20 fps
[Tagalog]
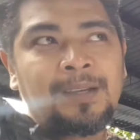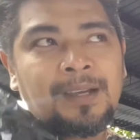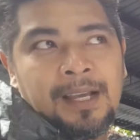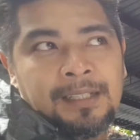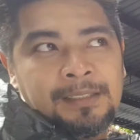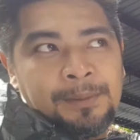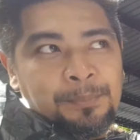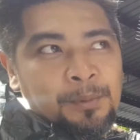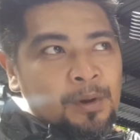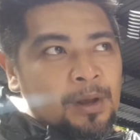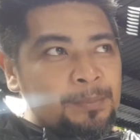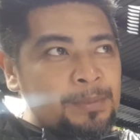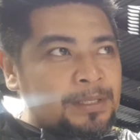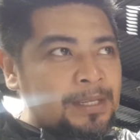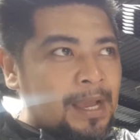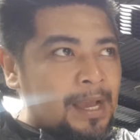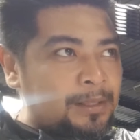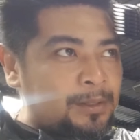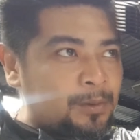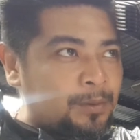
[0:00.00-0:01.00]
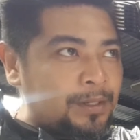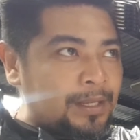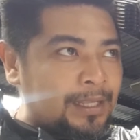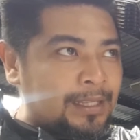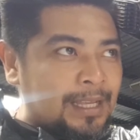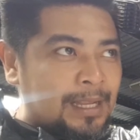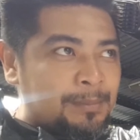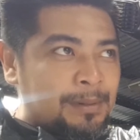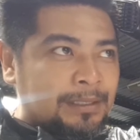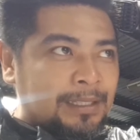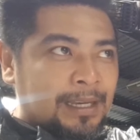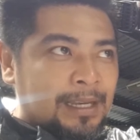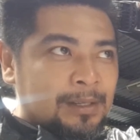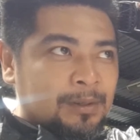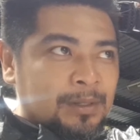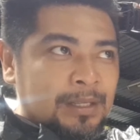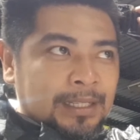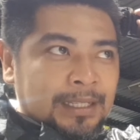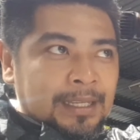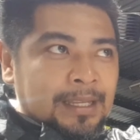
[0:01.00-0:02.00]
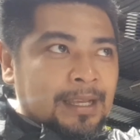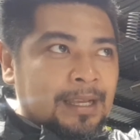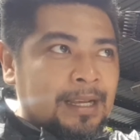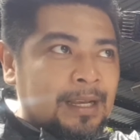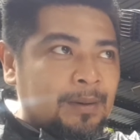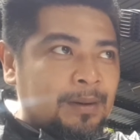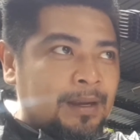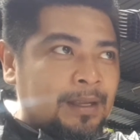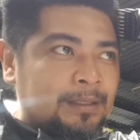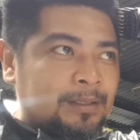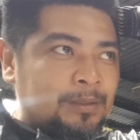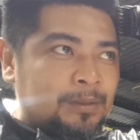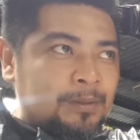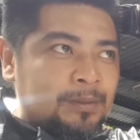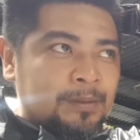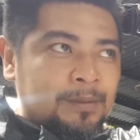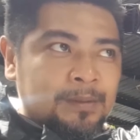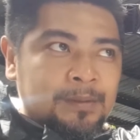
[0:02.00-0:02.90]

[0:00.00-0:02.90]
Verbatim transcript: Kasi po kabisado ko na eh dahil matagal ko nang ginagawa 'to.